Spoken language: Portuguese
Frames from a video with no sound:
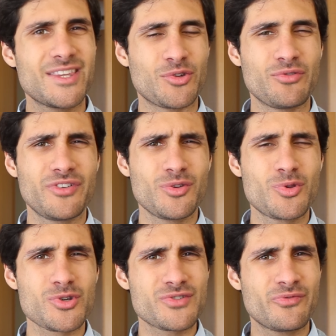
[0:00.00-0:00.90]
Então, no vídeo
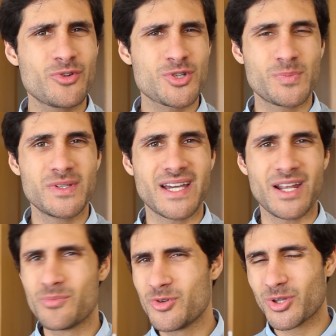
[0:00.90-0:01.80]
de hoje vou
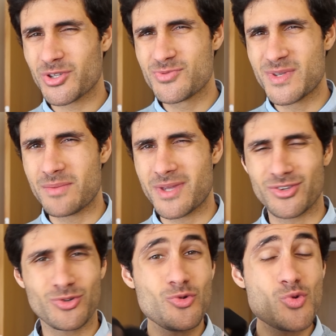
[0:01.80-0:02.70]
explicar muito
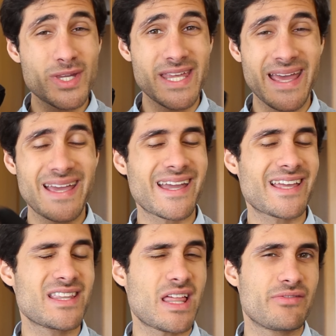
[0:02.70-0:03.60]
resumidamente o que é a
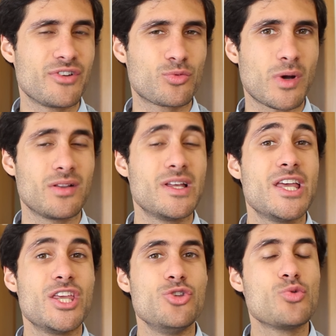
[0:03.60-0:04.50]
realidade virtual
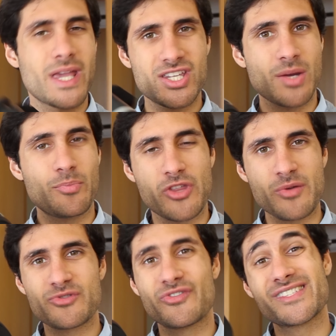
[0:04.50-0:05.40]
e o que é que já
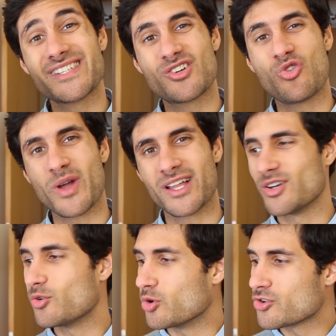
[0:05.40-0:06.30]
podemos fazer com
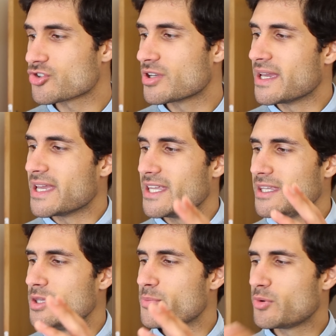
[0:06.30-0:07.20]
ela hoje
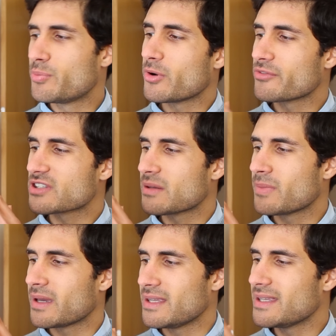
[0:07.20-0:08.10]
e propor-vos
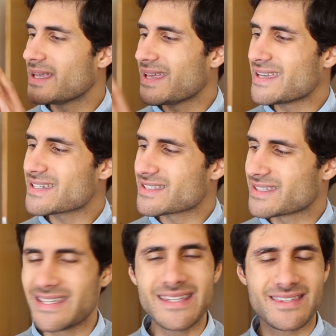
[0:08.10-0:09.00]
também
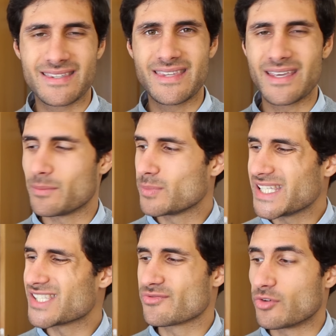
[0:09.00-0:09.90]
este kit da
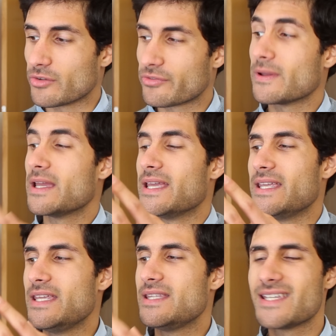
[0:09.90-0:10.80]
Blitzwolf
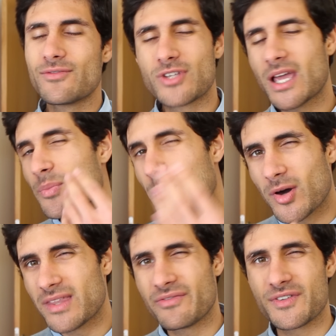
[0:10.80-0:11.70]
e dizer o que é que
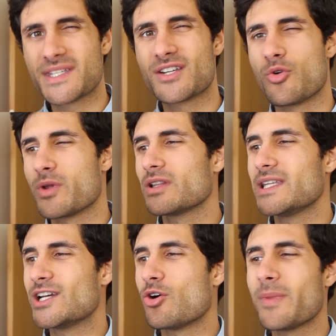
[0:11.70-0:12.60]
podem fazer com ele
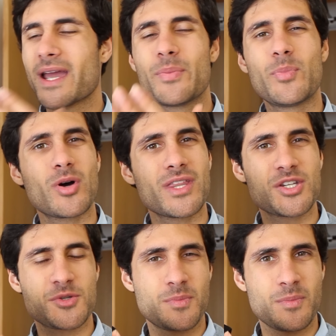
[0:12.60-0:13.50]
e como é que podem
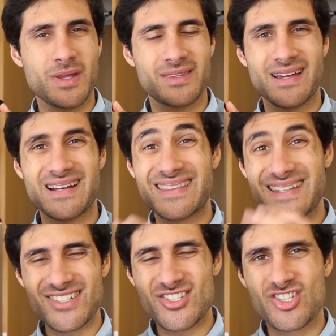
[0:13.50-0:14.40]
experimentar
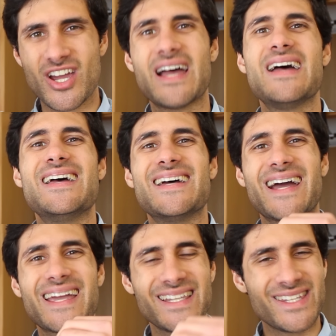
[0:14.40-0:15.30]
desde já
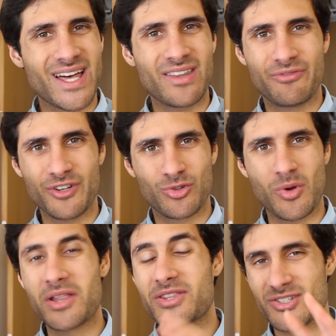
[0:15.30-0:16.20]
a realidade
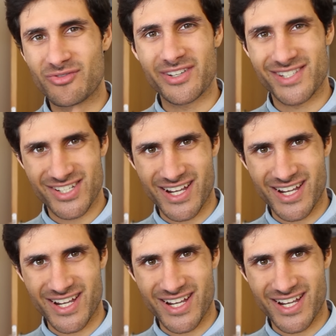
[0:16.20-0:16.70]
virtual nas vossas